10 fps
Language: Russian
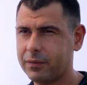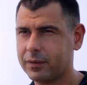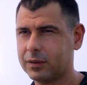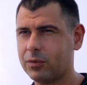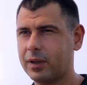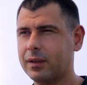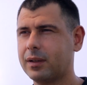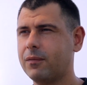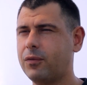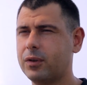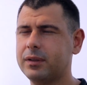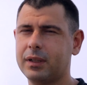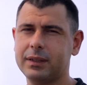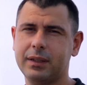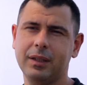в которой комфортно
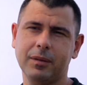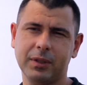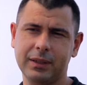растениям